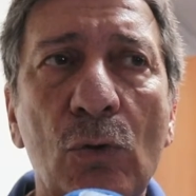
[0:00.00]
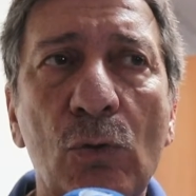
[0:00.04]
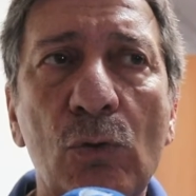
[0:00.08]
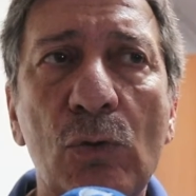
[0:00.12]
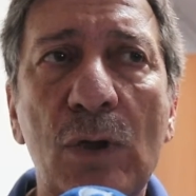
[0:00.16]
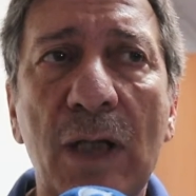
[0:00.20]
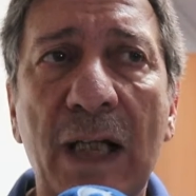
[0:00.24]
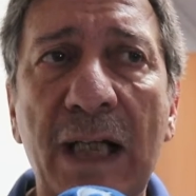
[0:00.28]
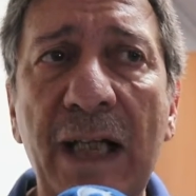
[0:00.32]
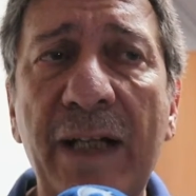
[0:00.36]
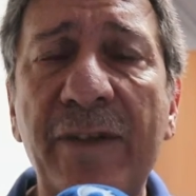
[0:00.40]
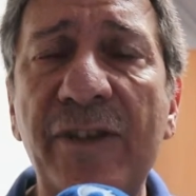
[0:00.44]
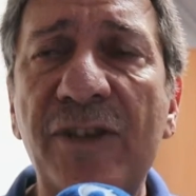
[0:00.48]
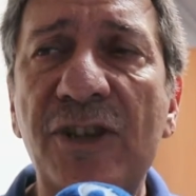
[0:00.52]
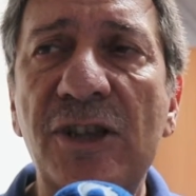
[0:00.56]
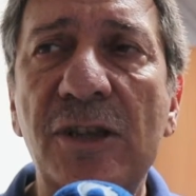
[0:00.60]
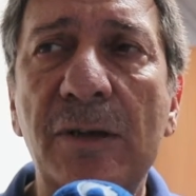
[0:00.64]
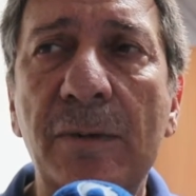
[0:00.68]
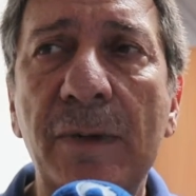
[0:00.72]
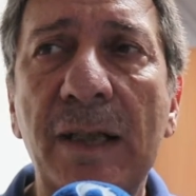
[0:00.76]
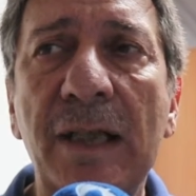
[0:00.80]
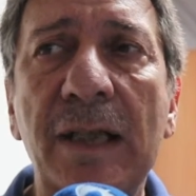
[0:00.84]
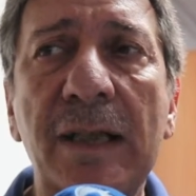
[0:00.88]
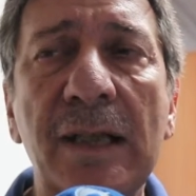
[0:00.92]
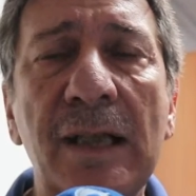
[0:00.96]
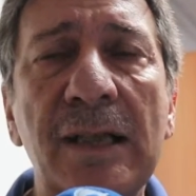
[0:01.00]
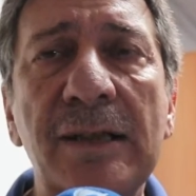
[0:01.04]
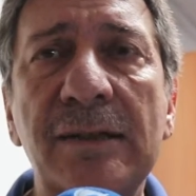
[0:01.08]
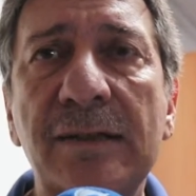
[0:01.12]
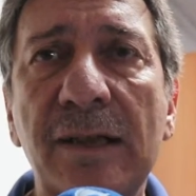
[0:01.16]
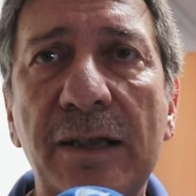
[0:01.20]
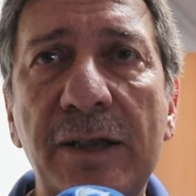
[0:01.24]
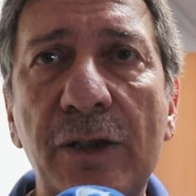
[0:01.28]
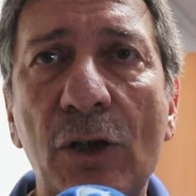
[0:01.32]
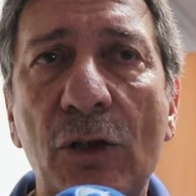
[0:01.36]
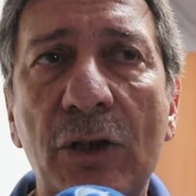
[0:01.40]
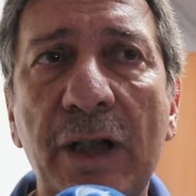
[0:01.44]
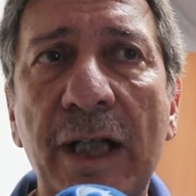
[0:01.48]
una gravissima mancanza
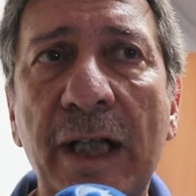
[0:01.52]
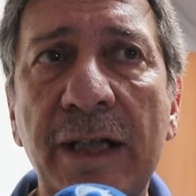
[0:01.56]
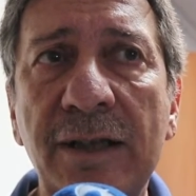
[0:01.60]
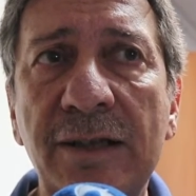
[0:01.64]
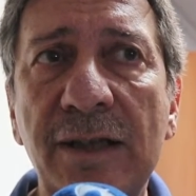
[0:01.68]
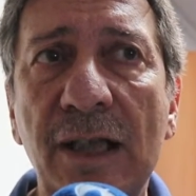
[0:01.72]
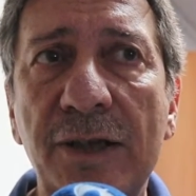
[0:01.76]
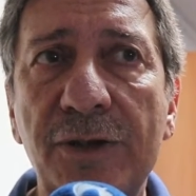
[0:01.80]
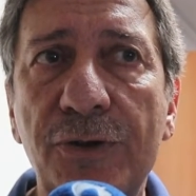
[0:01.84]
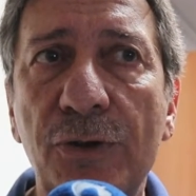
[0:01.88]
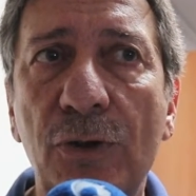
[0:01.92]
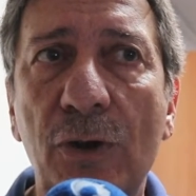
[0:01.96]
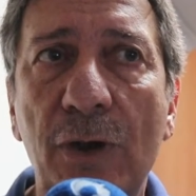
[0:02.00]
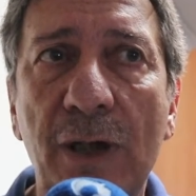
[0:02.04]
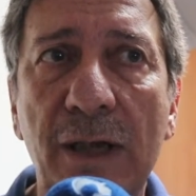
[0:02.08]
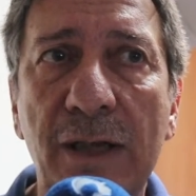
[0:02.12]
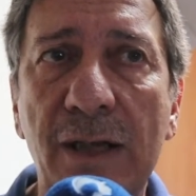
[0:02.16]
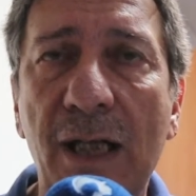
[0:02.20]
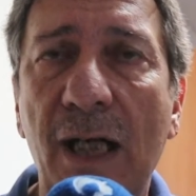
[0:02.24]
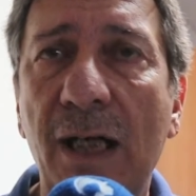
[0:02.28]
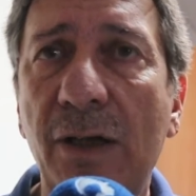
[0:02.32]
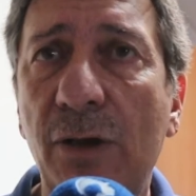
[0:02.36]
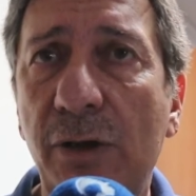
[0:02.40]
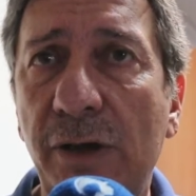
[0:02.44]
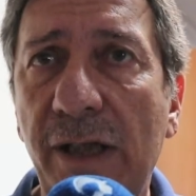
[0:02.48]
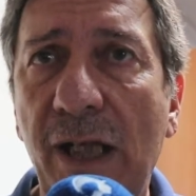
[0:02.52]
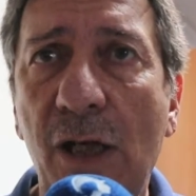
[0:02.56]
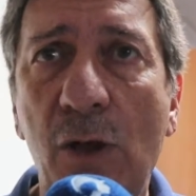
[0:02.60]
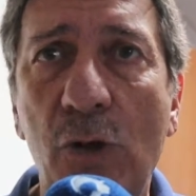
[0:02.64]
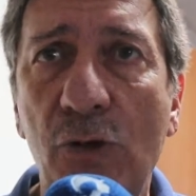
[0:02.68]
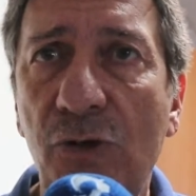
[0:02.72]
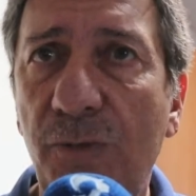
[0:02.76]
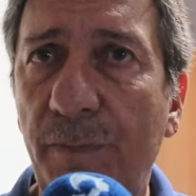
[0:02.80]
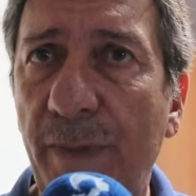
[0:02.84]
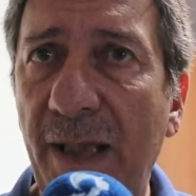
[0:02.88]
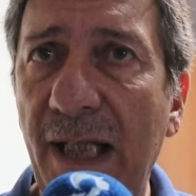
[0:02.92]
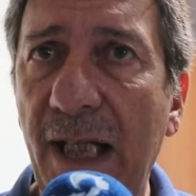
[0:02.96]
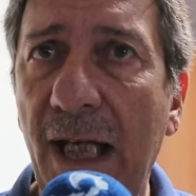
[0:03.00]
di organizzazione tra, tra,
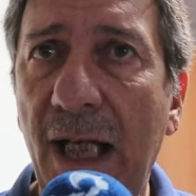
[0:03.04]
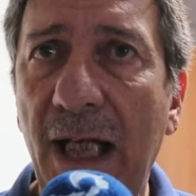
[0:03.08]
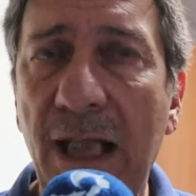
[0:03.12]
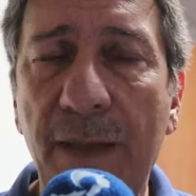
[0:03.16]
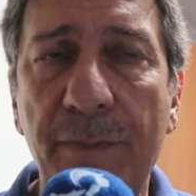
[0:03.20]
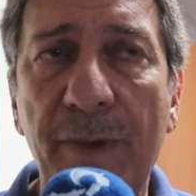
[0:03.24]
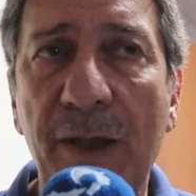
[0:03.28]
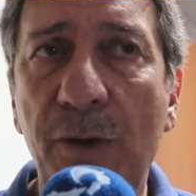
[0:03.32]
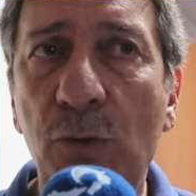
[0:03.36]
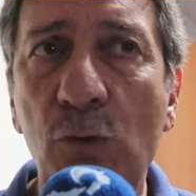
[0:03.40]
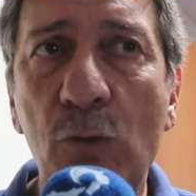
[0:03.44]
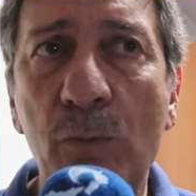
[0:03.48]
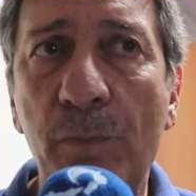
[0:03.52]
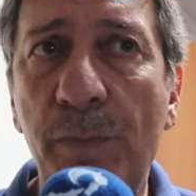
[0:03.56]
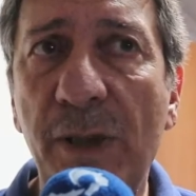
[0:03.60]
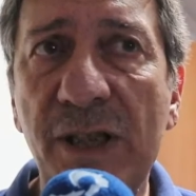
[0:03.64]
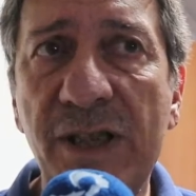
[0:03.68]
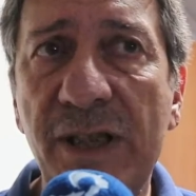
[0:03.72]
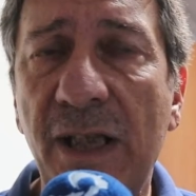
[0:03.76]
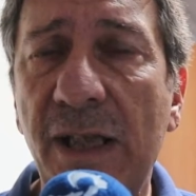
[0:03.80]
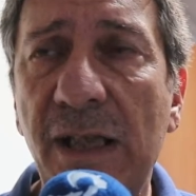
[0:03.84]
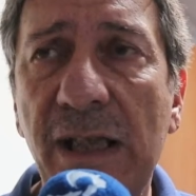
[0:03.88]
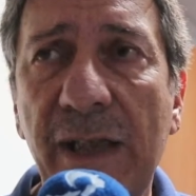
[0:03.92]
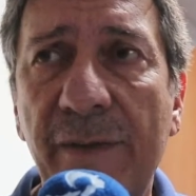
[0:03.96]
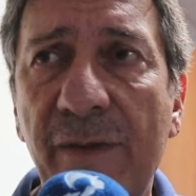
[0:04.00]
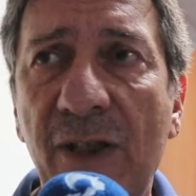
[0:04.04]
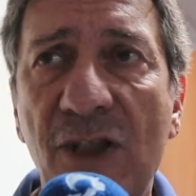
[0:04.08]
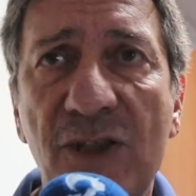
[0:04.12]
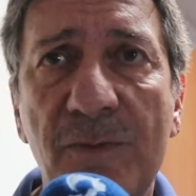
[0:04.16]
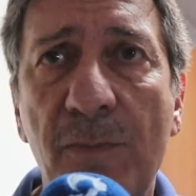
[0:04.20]
ospedali per cui un paziente viene